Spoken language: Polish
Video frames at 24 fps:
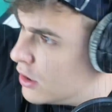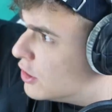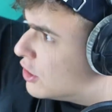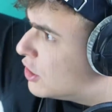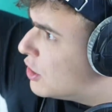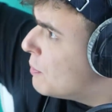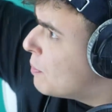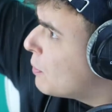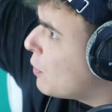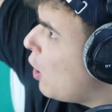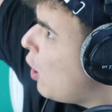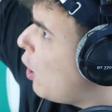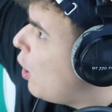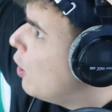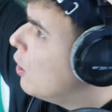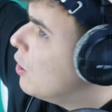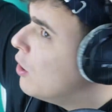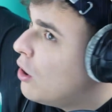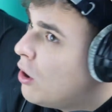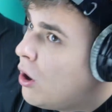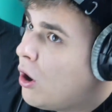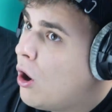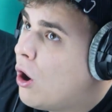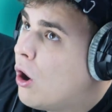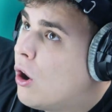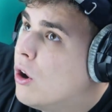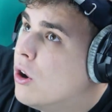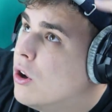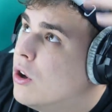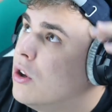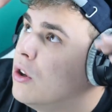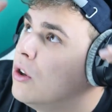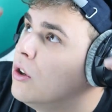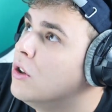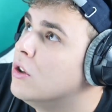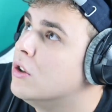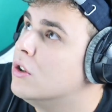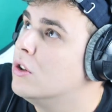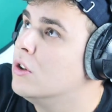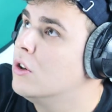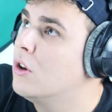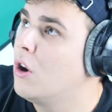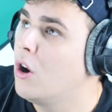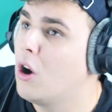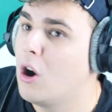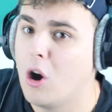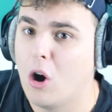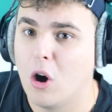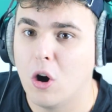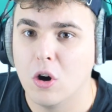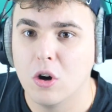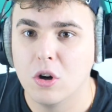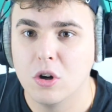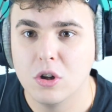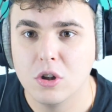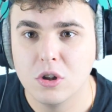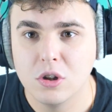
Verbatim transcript: Szybko, o O